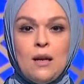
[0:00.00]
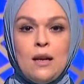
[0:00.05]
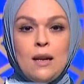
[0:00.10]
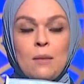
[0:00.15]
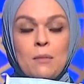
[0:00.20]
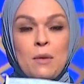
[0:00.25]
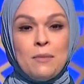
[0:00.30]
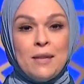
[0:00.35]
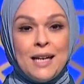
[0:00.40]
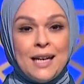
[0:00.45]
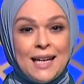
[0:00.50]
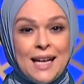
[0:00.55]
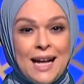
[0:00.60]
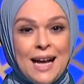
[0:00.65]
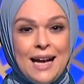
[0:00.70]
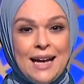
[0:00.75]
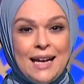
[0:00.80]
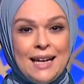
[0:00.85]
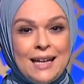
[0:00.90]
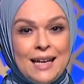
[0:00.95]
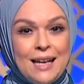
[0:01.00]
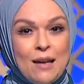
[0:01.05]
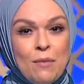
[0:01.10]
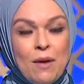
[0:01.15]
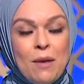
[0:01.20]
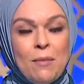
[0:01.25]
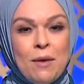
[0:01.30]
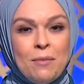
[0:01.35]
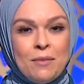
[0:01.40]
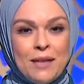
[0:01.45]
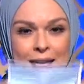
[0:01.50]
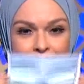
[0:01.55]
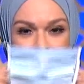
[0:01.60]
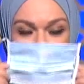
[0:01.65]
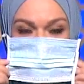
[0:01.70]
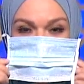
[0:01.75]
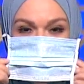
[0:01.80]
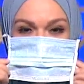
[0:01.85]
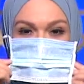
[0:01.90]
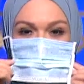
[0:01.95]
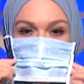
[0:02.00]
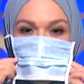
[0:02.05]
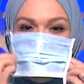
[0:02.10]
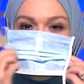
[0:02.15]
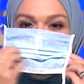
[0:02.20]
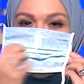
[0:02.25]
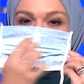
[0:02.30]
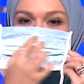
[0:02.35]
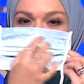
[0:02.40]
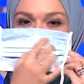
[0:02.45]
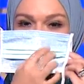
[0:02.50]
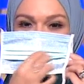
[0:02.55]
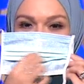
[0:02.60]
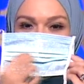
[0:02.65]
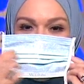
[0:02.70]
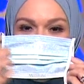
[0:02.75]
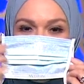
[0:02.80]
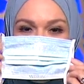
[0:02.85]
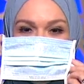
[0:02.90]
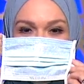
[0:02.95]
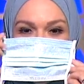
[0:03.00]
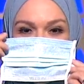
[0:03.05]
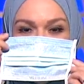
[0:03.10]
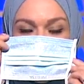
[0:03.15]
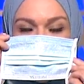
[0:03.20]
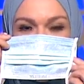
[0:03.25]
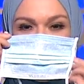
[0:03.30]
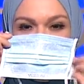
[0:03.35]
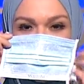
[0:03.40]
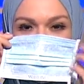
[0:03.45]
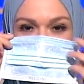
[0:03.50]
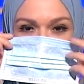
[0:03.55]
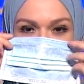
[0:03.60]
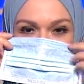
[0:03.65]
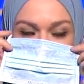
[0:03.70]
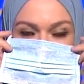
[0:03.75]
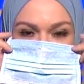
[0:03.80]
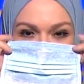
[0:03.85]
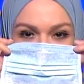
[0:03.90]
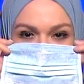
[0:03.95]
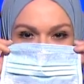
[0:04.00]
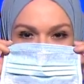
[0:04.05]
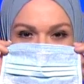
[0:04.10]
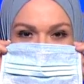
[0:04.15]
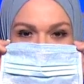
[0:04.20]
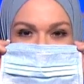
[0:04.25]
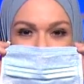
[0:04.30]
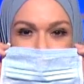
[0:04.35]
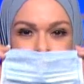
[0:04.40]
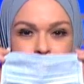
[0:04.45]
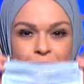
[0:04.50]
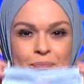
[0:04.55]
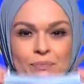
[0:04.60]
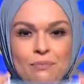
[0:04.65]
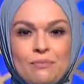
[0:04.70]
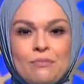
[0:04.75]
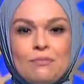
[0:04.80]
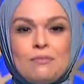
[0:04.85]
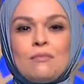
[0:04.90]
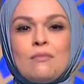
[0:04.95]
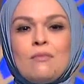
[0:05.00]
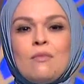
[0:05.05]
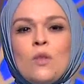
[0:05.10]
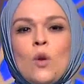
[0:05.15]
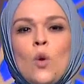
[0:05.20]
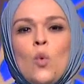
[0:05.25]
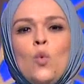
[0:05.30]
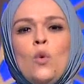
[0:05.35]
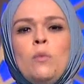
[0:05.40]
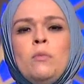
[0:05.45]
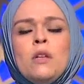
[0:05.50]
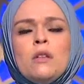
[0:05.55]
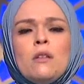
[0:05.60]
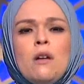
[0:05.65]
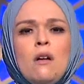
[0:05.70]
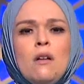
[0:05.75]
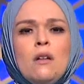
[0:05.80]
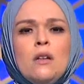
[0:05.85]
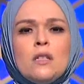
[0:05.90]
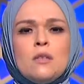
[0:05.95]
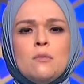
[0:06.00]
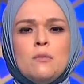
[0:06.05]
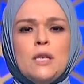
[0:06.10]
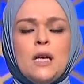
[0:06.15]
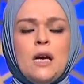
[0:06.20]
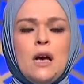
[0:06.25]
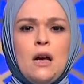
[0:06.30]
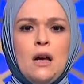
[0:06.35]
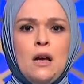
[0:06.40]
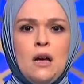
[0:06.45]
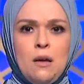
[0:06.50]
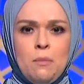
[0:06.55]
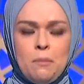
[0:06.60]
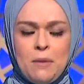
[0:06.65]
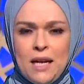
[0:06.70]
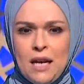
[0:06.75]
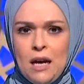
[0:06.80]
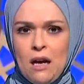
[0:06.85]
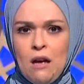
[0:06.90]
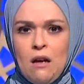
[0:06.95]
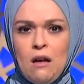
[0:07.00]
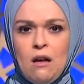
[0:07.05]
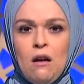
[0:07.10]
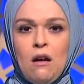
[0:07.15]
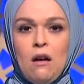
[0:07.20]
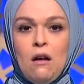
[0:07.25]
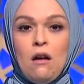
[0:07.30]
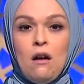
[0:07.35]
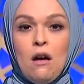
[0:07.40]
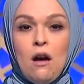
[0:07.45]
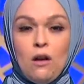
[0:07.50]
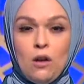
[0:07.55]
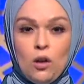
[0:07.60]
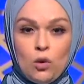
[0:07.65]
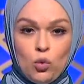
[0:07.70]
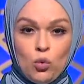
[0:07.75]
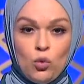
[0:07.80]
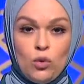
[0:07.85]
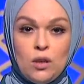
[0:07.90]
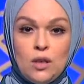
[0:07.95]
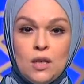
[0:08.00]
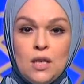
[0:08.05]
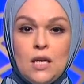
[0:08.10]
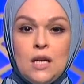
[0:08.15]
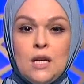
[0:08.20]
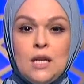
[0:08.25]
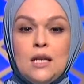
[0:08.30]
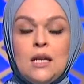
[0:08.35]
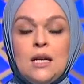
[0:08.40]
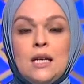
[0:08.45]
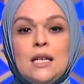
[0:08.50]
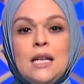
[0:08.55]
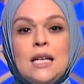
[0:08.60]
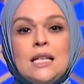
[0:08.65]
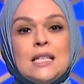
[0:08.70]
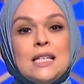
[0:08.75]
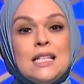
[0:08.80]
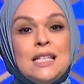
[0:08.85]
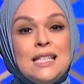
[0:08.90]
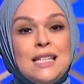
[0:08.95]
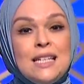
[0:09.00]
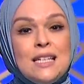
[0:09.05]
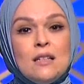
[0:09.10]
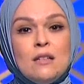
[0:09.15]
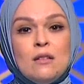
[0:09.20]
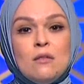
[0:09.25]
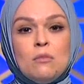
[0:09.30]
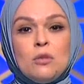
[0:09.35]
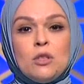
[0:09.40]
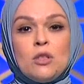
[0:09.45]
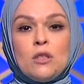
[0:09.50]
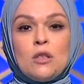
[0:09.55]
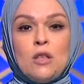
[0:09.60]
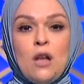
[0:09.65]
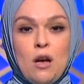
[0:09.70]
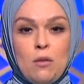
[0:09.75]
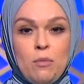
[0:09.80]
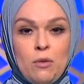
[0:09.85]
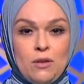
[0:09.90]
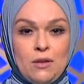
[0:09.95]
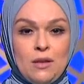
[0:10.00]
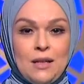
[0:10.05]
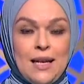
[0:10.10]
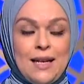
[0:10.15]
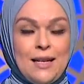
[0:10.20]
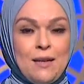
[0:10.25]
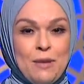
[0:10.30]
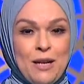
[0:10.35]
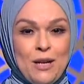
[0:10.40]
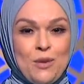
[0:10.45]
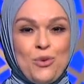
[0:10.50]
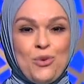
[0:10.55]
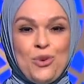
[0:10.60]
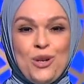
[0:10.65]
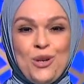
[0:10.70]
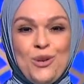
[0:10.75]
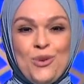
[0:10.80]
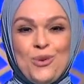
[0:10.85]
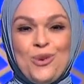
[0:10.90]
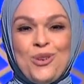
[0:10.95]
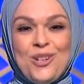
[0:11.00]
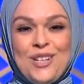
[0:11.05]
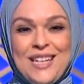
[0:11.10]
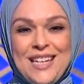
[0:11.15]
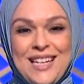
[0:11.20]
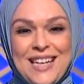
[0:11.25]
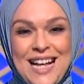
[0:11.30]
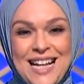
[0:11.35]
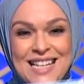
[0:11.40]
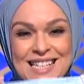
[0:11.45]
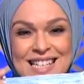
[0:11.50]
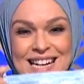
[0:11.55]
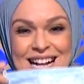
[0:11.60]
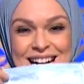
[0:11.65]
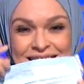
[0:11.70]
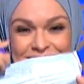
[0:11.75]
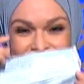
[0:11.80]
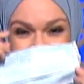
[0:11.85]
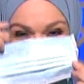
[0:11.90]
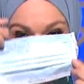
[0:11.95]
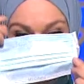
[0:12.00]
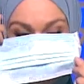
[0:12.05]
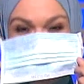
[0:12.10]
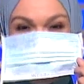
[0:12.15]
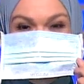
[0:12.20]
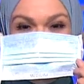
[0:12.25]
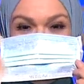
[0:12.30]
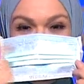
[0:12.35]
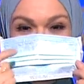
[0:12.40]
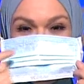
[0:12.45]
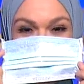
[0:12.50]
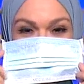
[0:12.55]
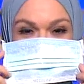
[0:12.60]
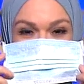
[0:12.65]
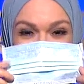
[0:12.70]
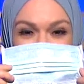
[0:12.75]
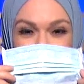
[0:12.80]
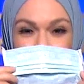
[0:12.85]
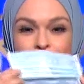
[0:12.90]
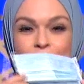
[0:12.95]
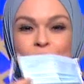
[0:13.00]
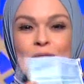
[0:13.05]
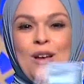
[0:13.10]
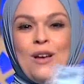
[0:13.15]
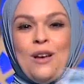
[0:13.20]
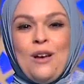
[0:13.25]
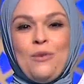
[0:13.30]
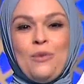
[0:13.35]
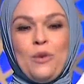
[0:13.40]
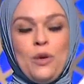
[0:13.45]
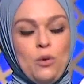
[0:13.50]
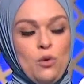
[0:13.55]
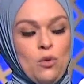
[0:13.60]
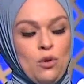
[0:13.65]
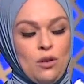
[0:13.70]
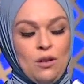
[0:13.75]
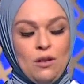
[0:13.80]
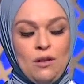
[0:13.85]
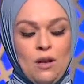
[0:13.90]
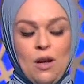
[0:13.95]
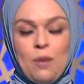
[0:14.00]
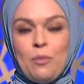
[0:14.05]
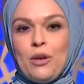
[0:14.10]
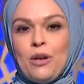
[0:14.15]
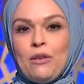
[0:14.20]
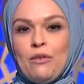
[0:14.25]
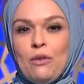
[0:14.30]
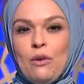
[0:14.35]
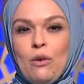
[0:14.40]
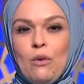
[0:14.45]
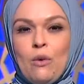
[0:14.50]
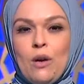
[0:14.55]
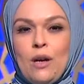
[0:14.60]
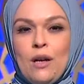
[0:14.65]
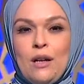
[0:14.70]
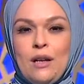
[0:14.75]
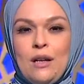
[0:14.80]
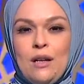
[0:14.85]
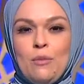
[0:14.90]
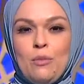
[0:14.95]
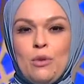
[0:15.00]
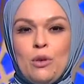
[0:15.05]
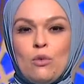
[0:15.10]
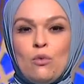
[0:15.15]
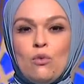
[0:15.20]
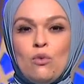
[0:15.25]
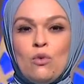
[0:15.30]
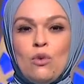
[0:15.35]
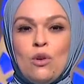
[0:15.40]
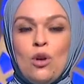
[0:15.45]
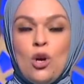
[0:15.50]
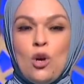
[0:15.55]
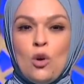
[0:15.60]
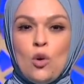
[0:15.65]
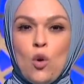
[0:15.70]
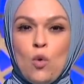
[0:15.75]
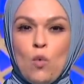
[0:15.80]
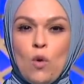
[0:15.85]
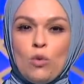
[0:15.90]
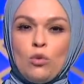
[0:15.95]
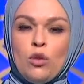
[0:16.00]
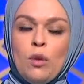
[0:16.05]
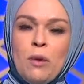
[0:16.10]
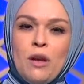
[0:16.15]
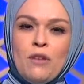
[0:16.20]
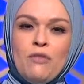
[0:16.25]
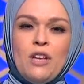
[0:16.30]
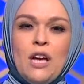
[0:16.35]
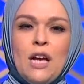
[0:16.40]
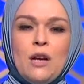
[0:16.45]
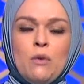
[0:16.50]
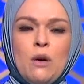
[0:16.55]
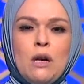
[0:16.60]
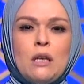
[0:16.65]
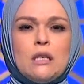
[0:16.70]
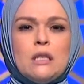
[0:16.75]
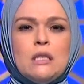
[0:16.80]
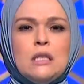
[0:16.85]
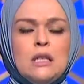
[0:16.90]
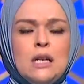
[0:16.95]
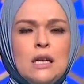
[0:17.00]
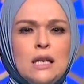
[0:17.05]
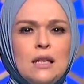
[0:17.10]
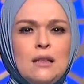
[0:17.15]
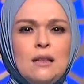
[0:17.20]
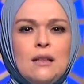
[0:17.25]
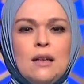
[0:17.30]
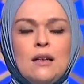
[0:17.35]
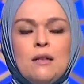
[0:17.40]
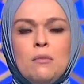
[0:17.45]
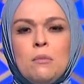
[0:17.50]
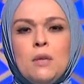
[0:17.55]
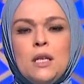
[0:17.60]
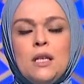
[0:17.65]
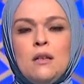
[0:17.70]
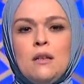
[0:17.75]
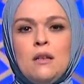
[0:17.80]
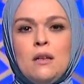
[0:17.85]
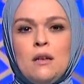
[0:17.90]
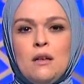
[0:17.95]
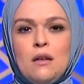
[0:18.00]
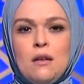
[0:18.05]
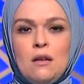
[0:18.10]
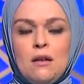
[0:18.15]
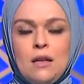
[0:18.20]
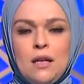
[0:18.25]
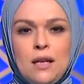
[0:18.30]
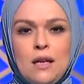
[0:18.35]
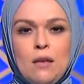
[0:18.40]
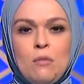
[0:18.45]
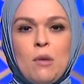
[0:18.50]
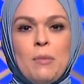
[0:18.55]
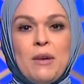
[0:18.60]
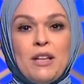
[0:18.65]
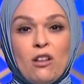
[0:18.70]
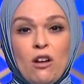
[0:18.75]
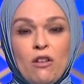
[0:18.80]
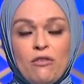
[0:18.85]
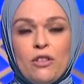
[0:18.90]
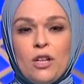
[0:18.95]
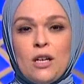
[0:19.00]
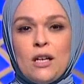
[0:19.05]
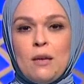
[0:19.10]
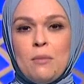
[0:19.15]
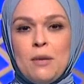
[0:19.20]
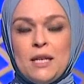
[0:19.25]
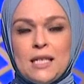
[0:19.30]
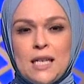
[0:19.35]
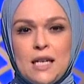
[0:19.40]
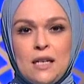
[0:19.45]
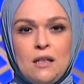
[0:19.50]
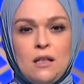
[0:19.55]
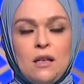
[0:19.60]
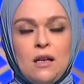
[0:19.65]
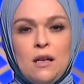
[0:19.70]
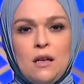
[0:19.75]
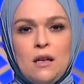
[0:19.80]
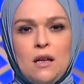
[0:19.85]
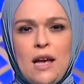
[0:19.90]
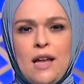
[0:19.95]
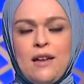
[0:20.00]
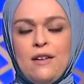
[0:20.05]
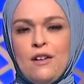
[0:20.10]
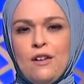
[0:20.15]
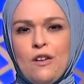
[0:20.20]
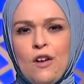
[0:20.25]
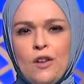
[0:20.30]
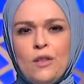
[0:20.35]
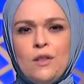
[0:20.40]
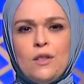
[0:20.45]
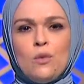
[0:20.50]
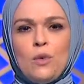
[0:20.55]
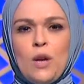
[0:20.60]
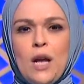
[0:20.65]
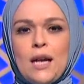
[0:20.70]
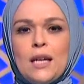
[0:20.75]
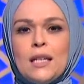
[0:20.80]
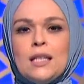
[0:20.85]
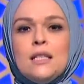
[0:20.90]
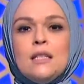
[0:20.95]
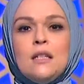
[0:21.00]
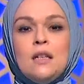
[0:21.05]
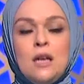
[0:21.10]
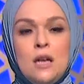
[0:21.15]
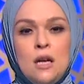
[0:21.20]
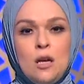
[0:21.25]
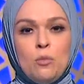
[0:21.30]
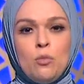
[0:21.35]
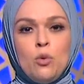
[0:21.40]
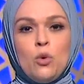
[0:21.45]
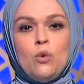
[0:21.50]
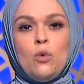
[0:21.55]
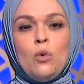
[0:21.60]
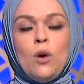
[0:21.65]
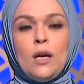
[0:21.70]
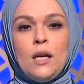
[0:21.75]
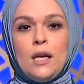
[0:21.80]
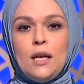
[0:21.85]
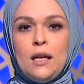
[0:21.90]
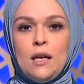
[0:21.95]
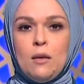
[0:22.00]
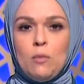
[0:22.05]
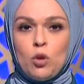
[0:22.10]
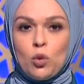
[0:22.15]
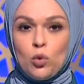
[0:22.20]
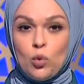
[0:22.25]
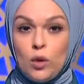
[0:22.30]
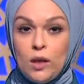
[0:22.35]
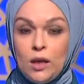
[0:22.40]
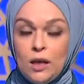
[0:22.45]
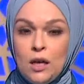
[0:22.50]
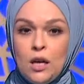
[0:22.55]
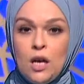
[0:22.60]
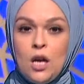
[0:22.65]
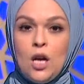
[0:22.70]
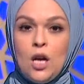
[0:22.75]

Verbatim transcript: لما بنخلع الكمامه بنخلعها من غير ما نلمسها من قدام بنخلعها كده من الجناب وبنتخلص بيها منها آه، على طول آه، ناس كتير بتتلخبط خلي بالكم اللون الازرق ده اللي بره آه، واللون الابيض هو اللي بيكون جوه وطبعا في انواع كتيره جدا من الكمامات افضل كمان زي ان 90 والحاجات دي بيقولوا عليها ان هي برده ايه